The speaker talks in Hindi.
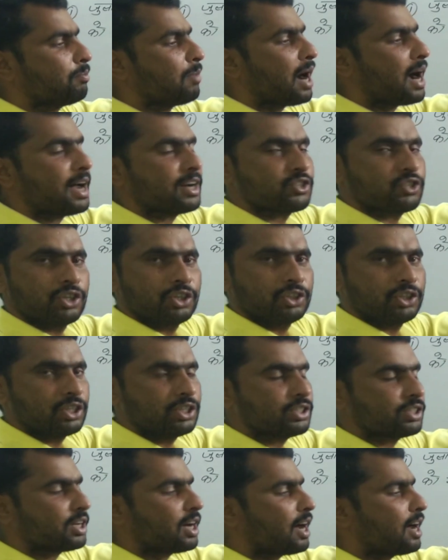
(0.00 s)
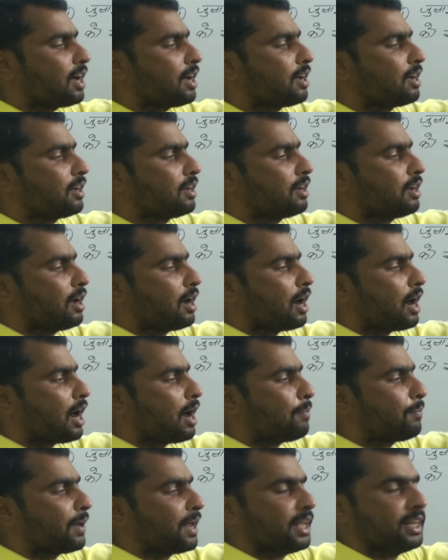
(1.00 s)
मार्च इकतीस का
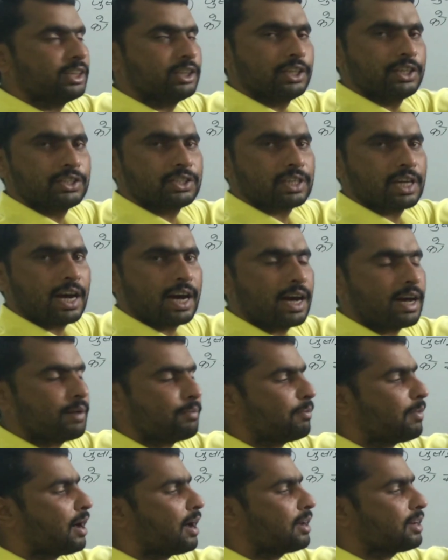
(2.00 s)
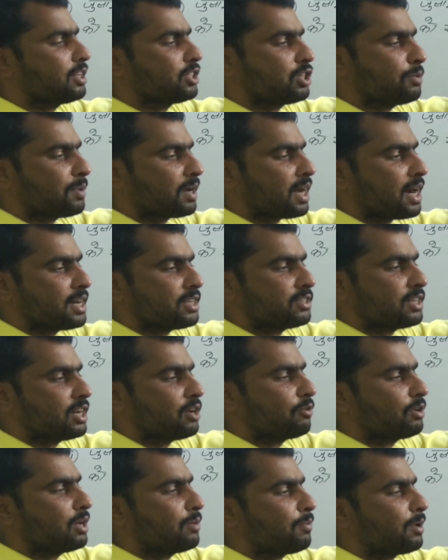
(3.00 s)
अप्रैल तीस का माह इसी प्रकार से
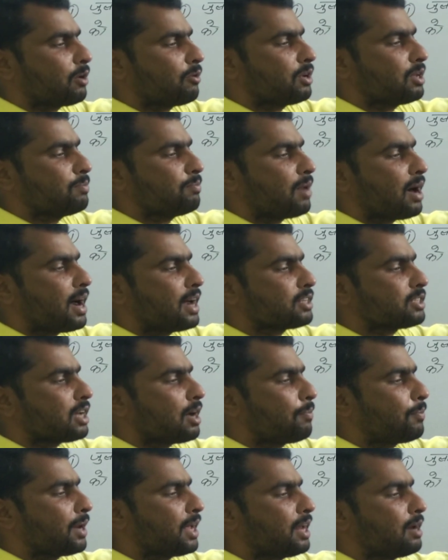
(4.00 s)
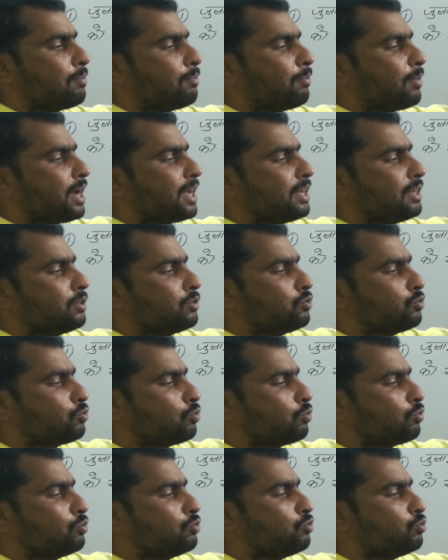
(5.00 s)
जनवरी फरवरी मार्च अप्रैल मई
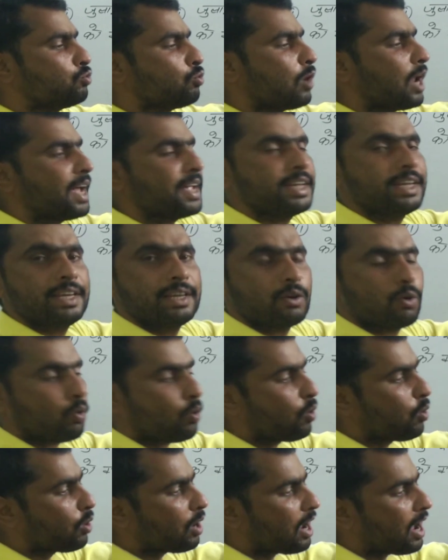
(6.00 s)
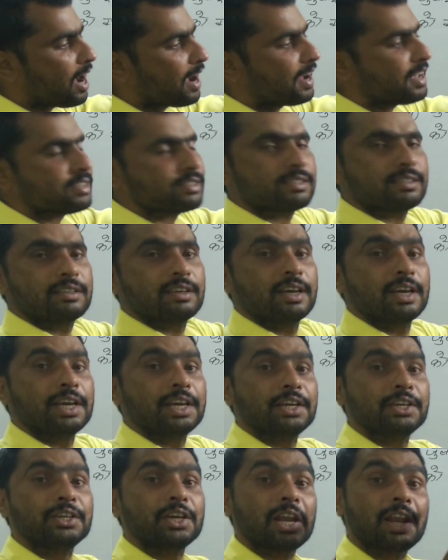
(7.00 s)
जून जुलाई और अगस्त
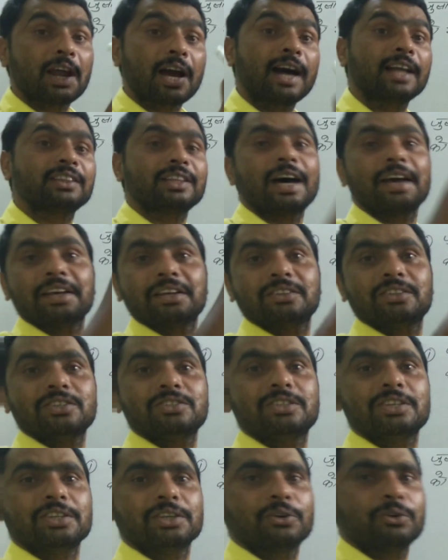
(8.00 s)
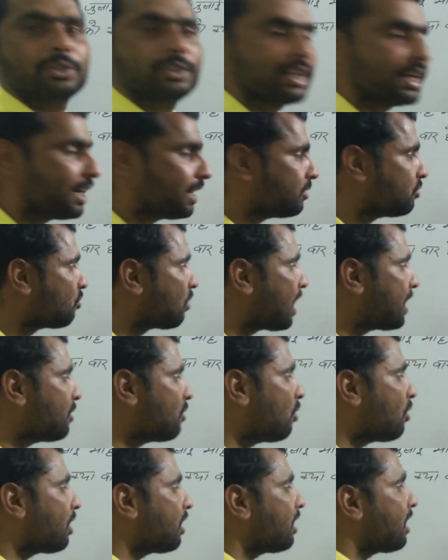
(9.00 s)
ये लगातार इकतीस दिन के होते हैं जुलाई
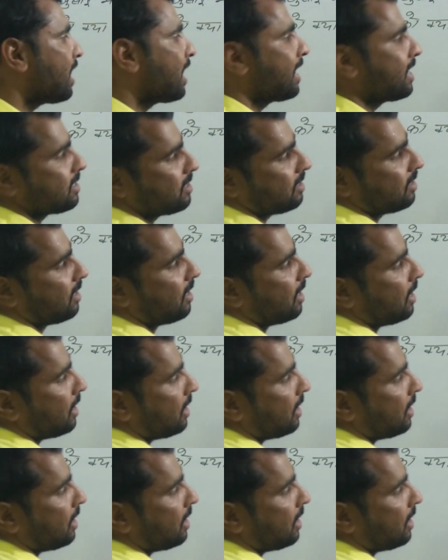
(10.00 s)
और अगस्त